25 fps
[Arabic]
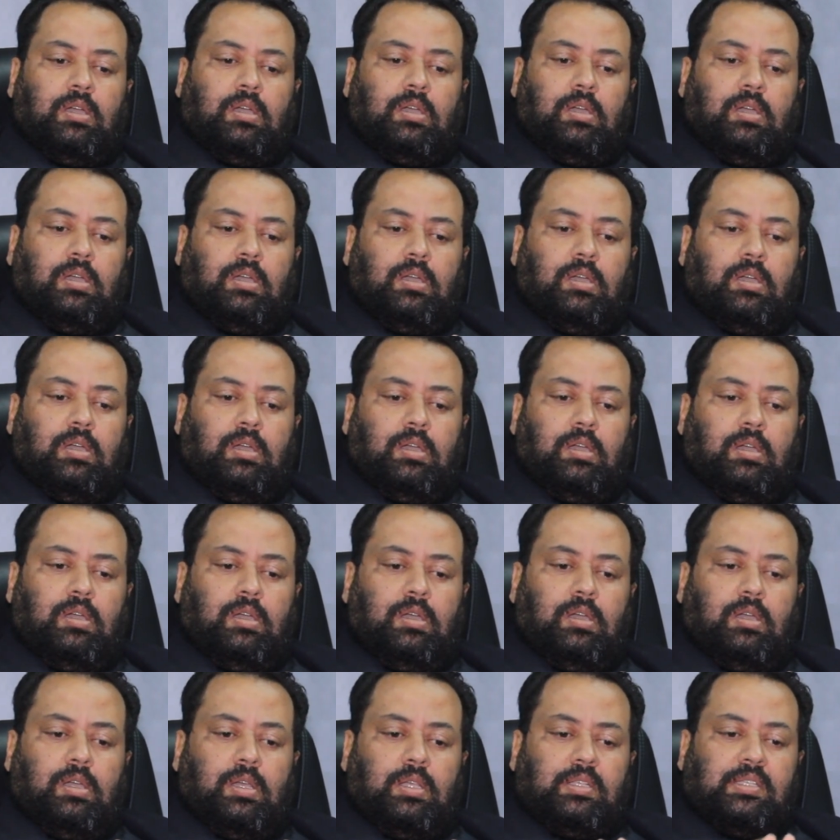
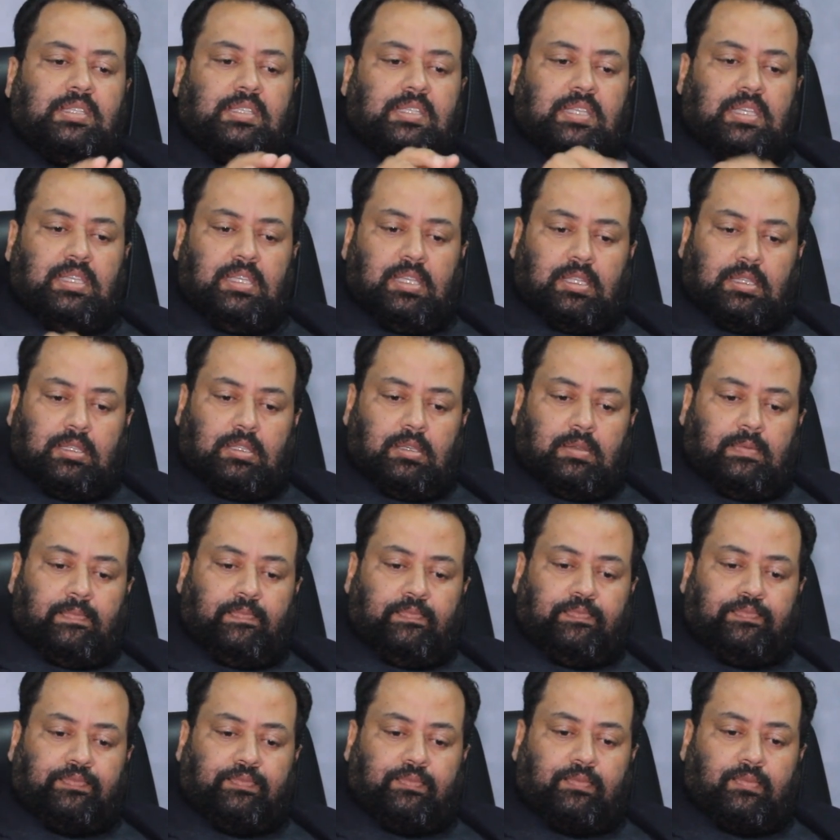آه السيد
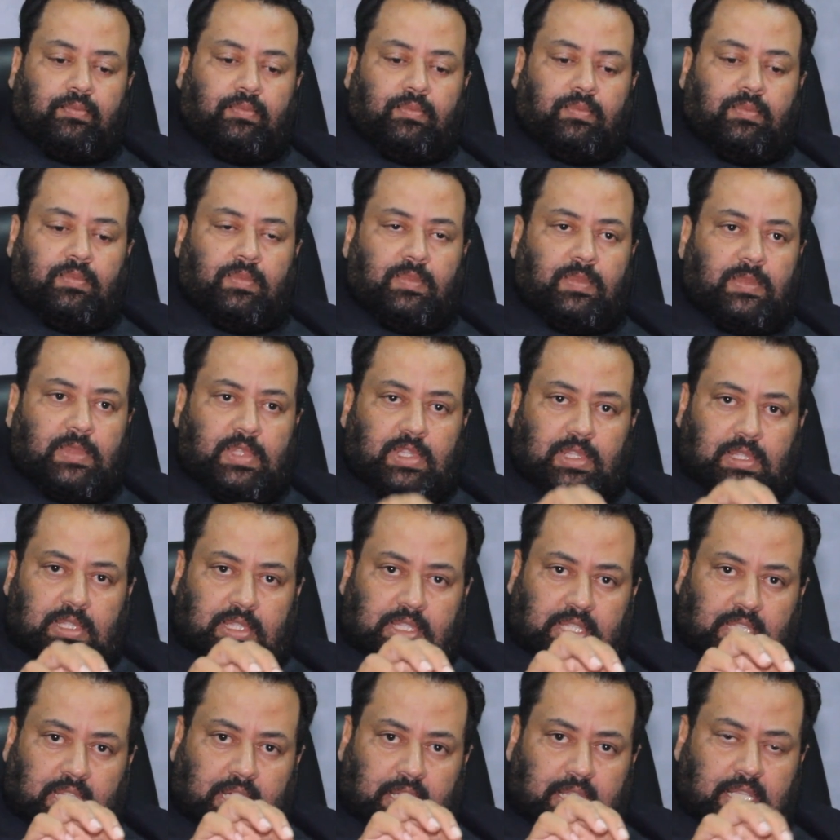
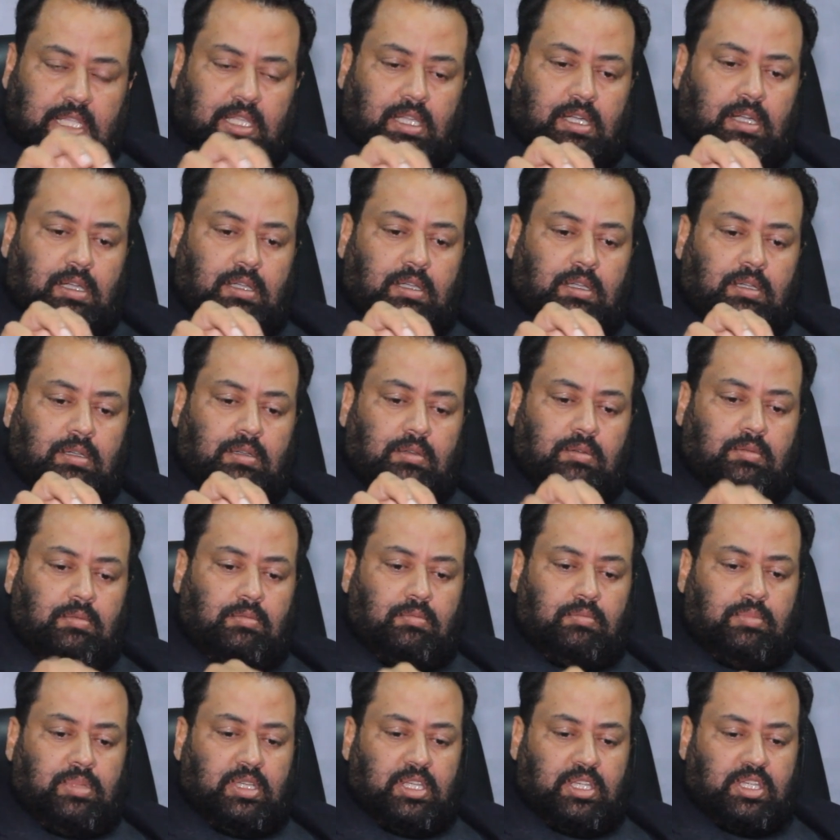الطريقه
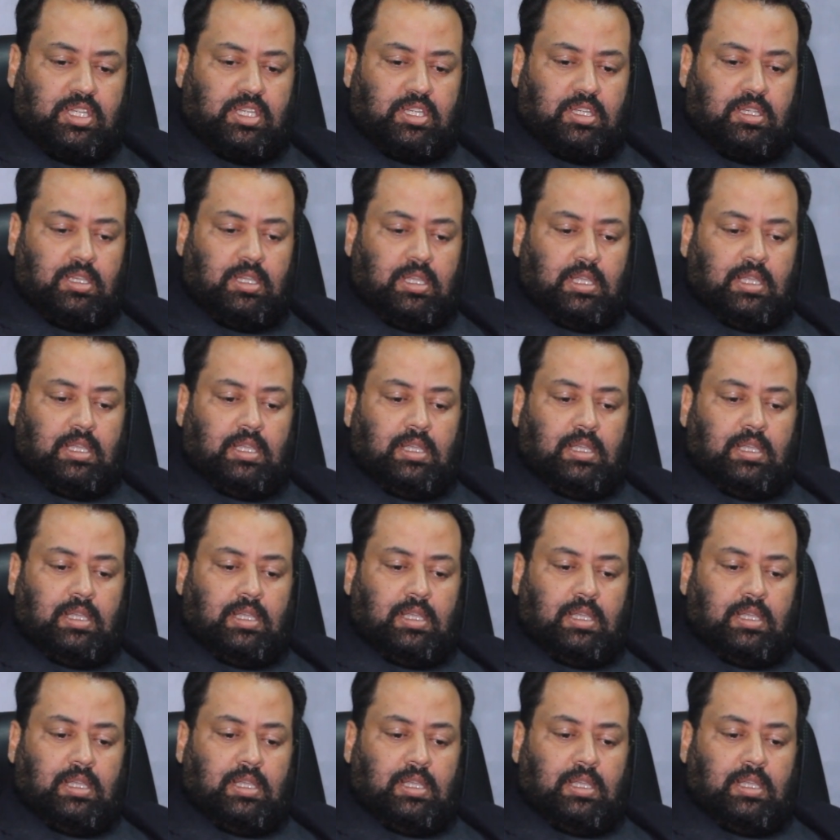باش